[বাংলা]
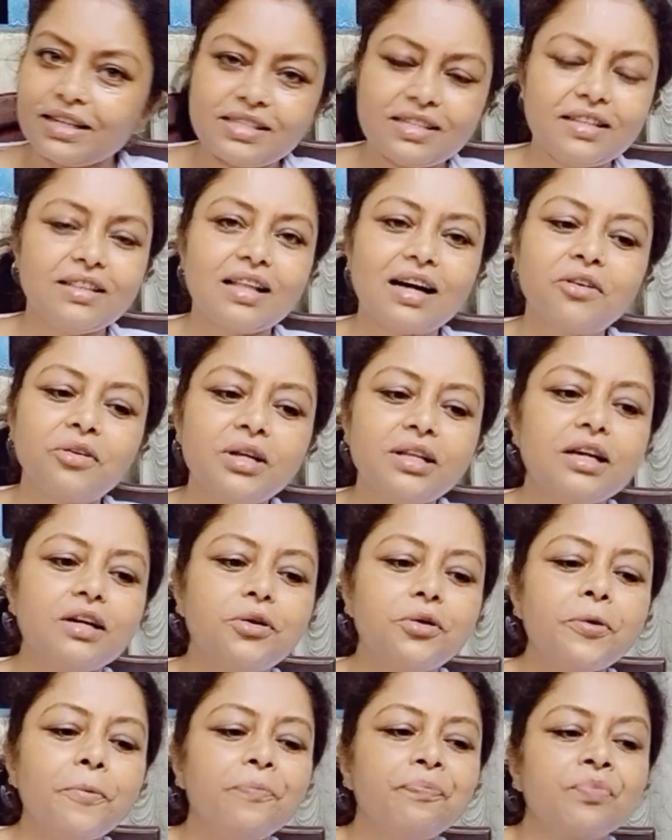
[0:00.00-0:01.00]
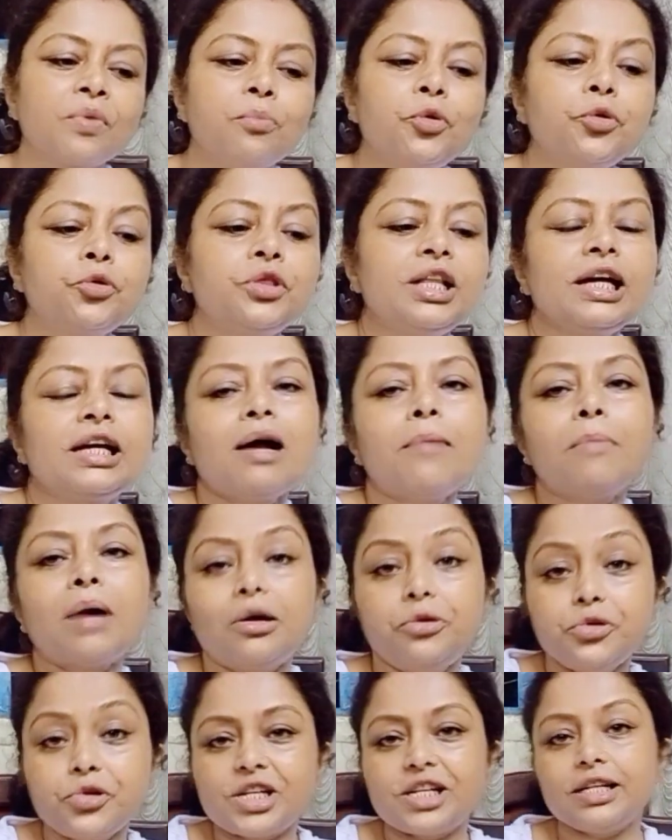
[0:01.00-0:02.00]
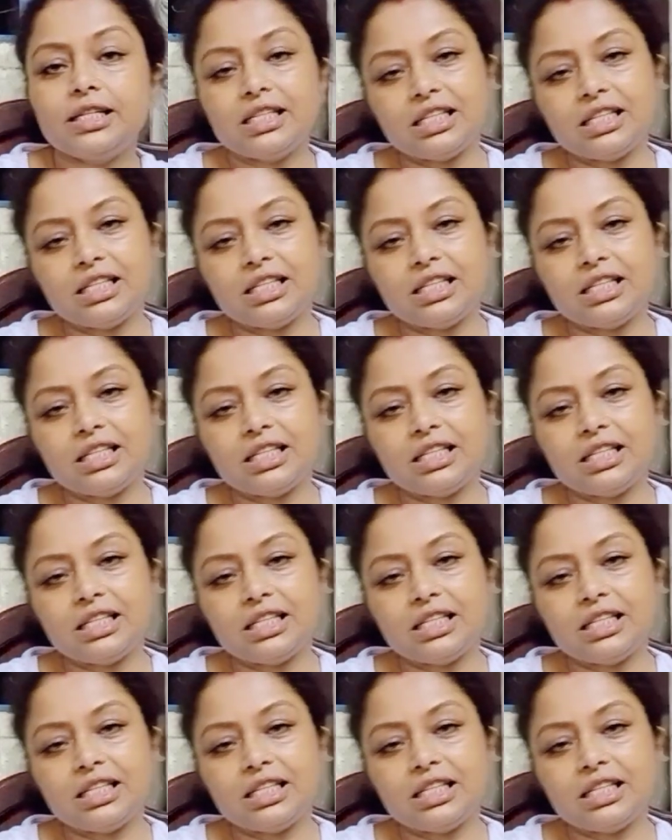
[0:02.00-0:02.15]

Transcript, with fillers: চিন্তা করে দেখো প্রত্যেকটা মানুষের